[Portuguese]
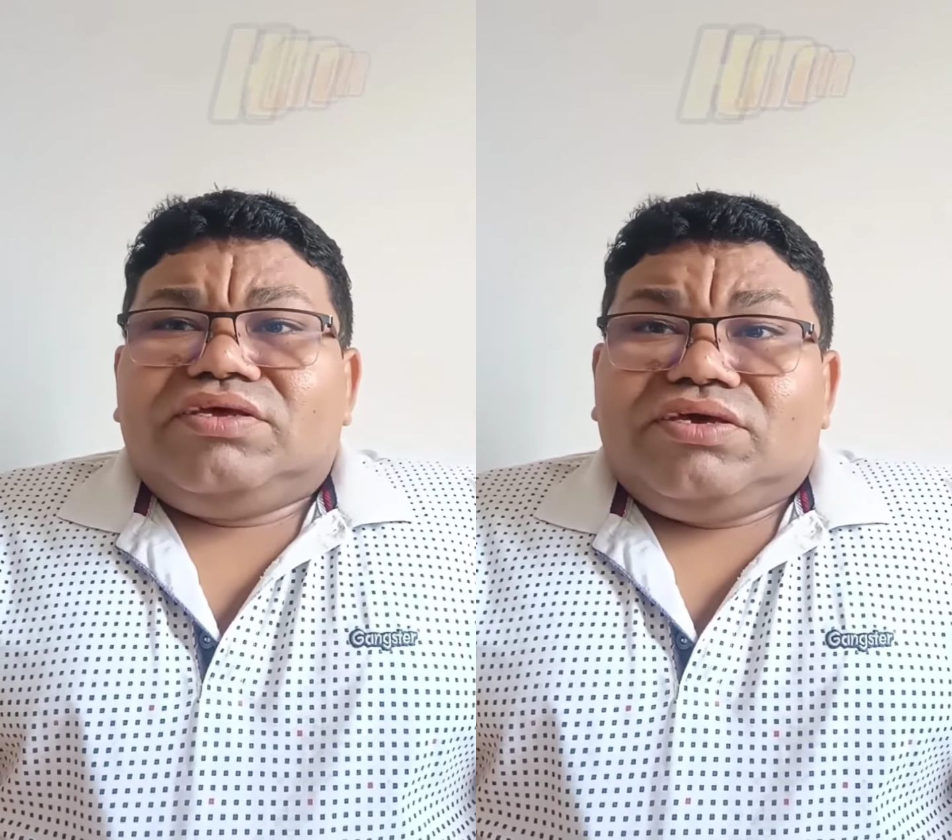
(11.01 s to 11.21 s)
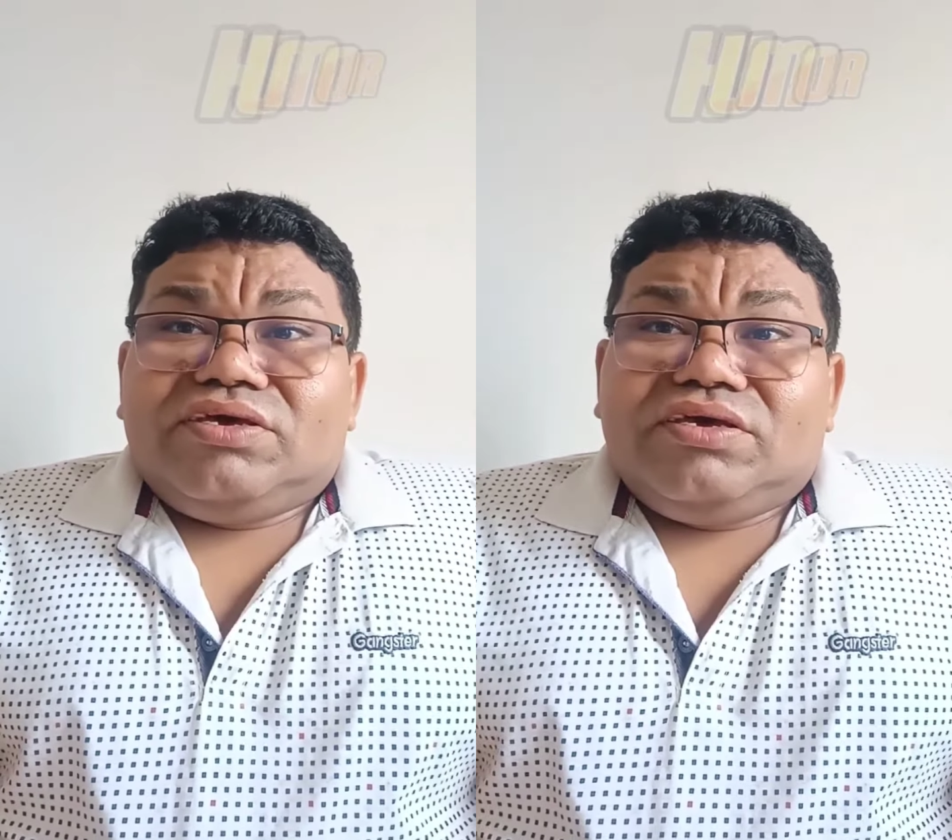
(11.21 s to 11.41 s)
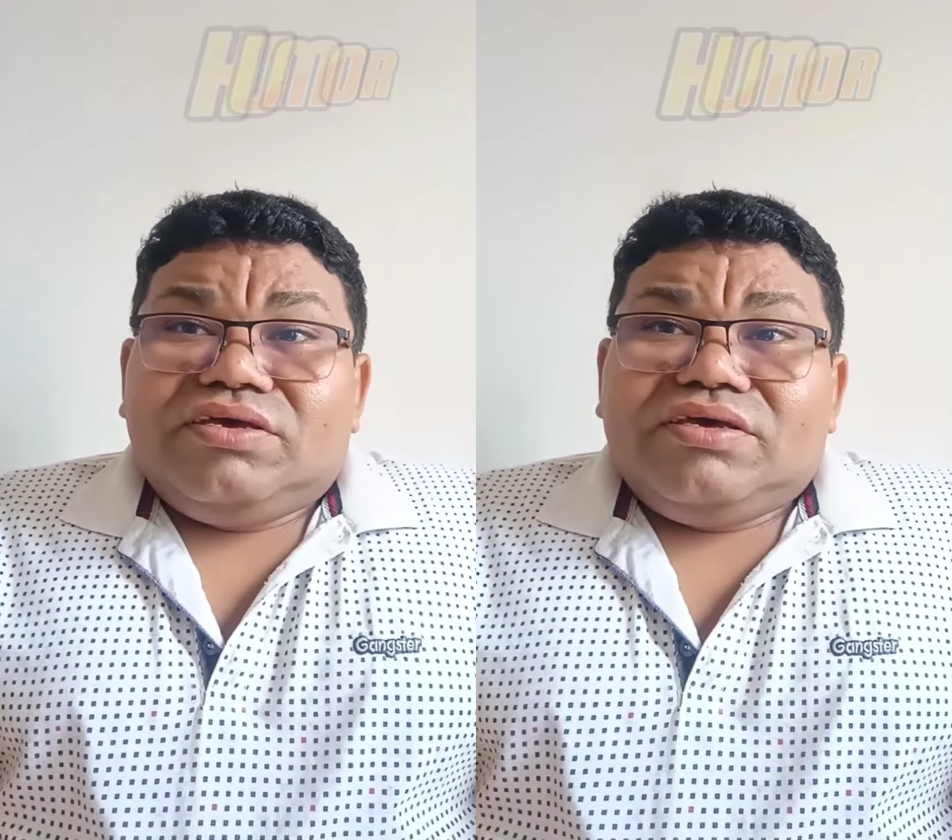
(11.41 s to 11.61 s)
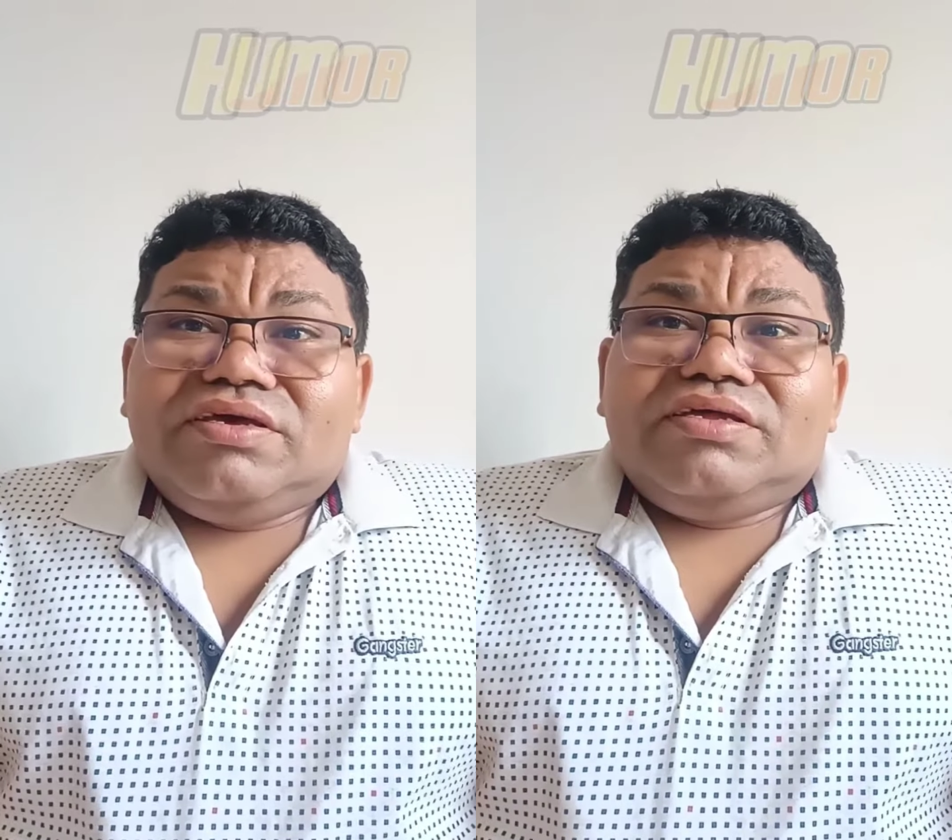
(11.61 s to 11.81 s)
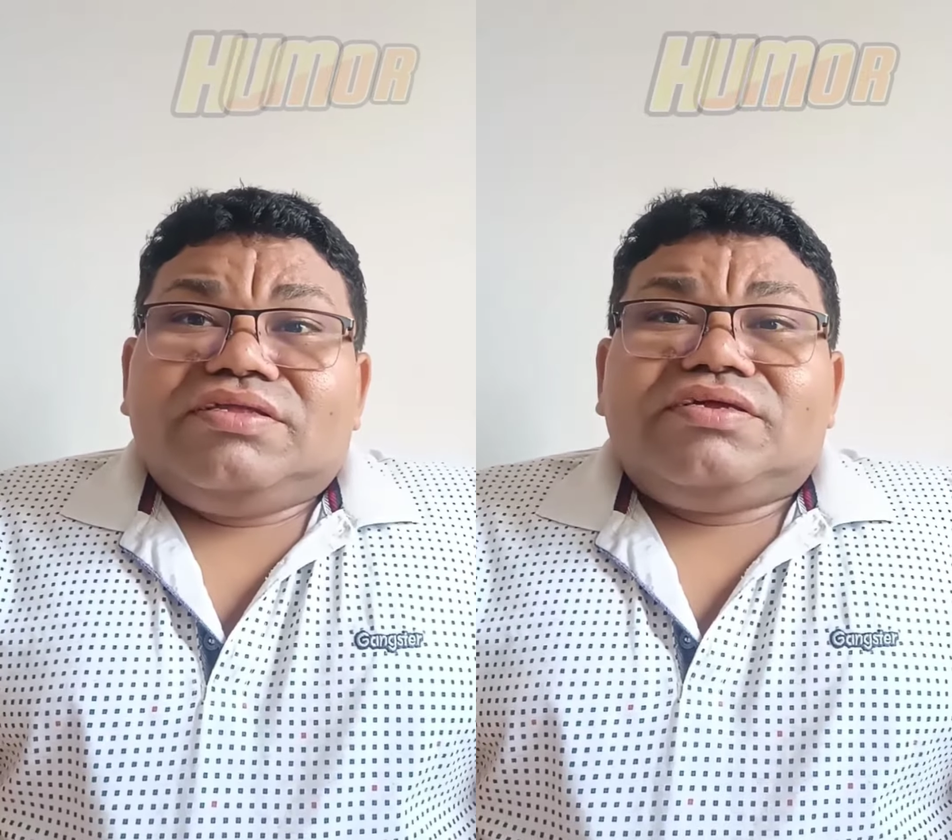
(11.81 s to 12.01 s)
de
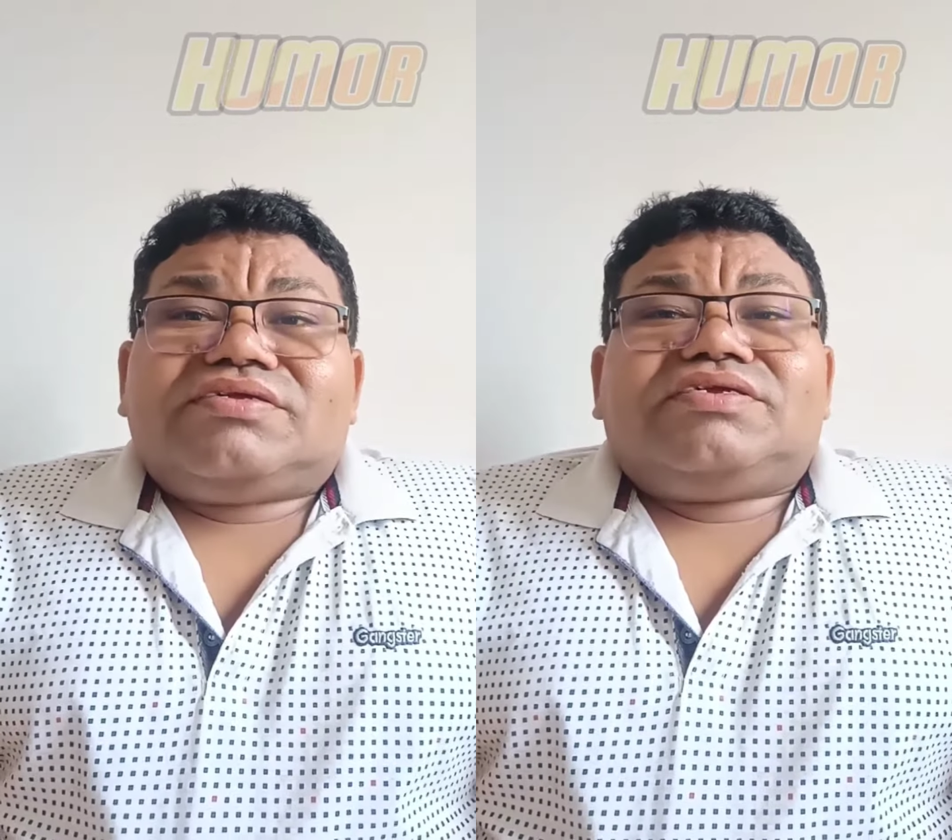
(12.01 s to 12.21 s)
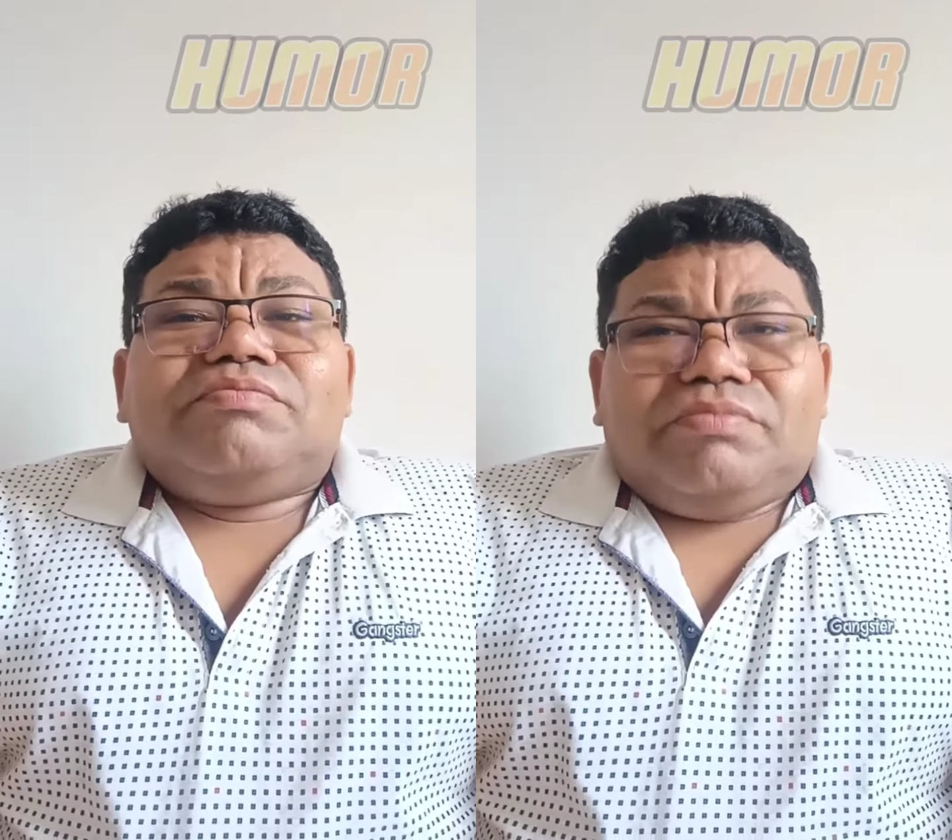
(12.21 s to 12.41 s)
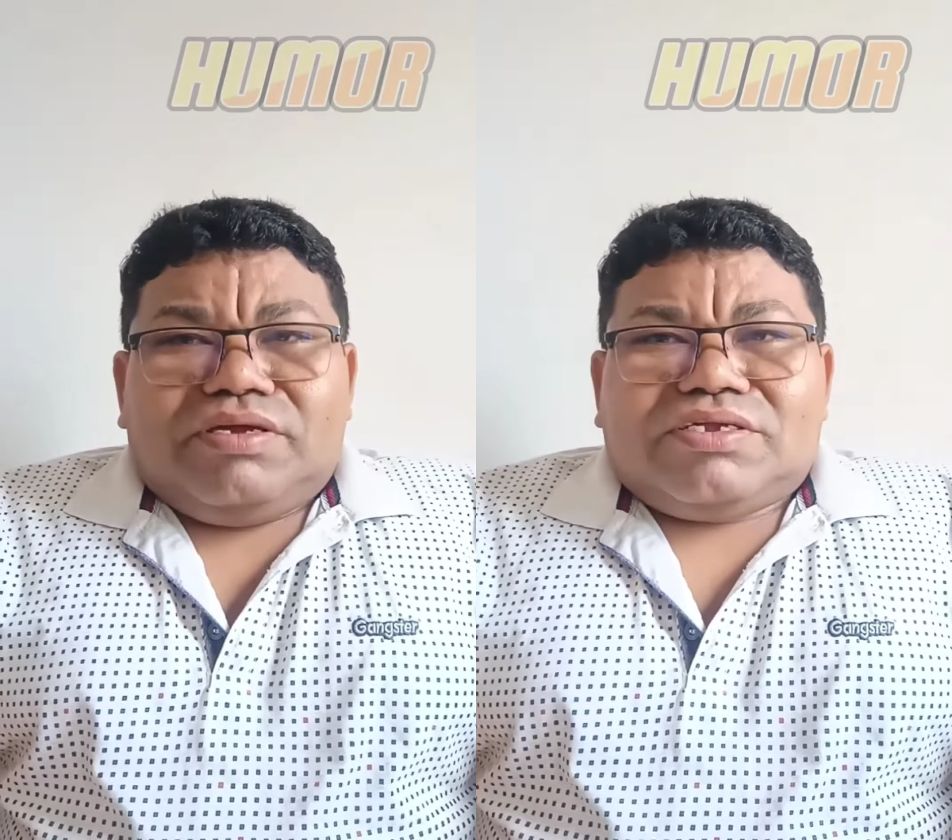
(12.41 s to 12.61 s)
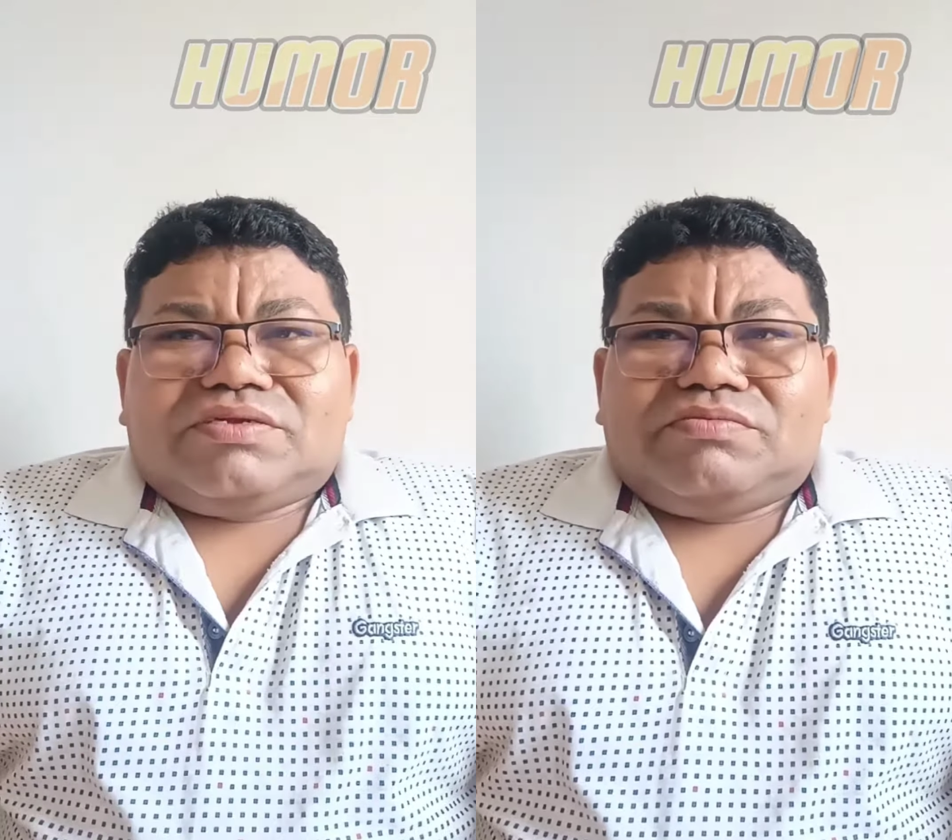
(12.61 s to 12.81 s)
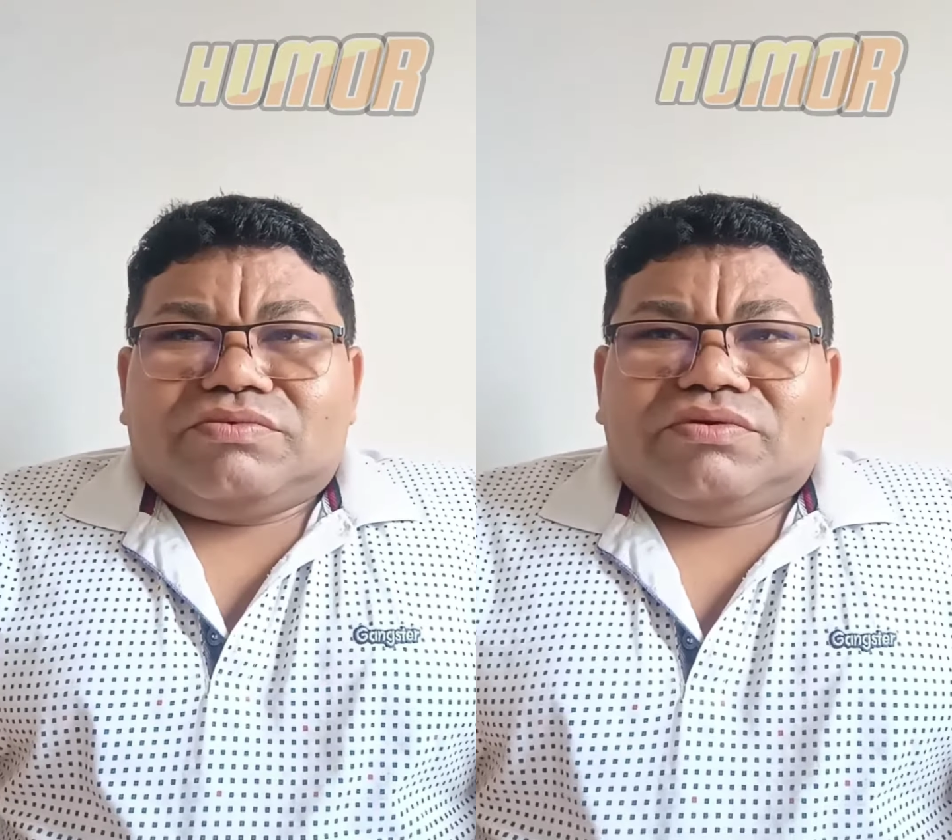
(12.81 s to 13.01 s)
rir de si
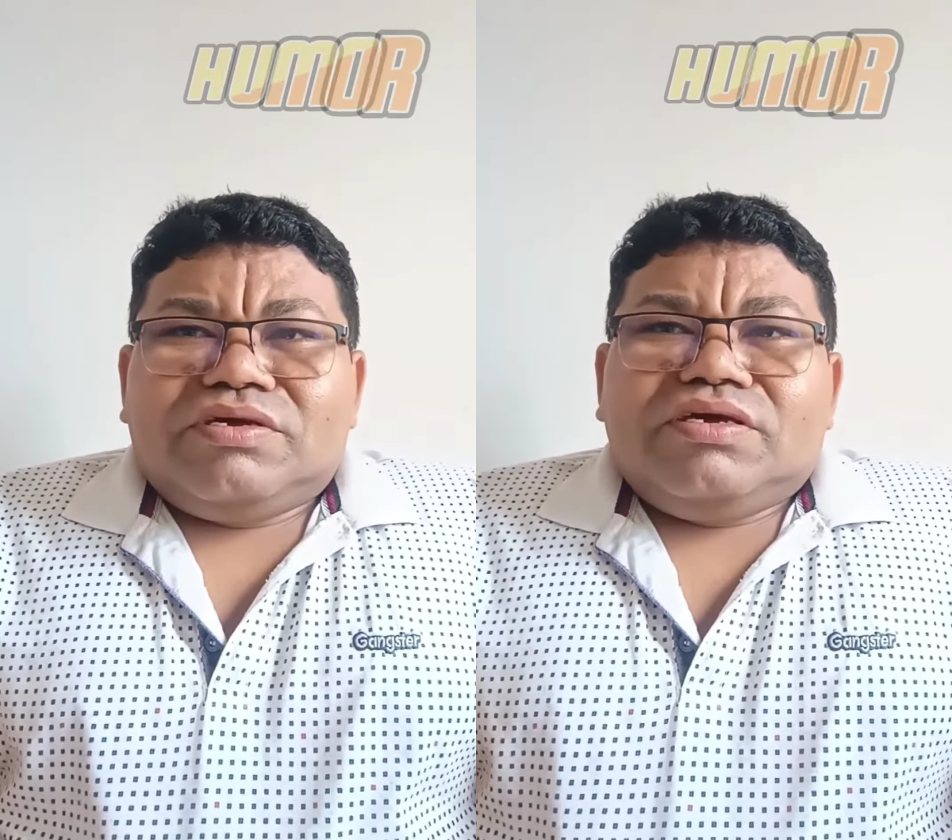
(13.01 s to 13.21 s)
mesmo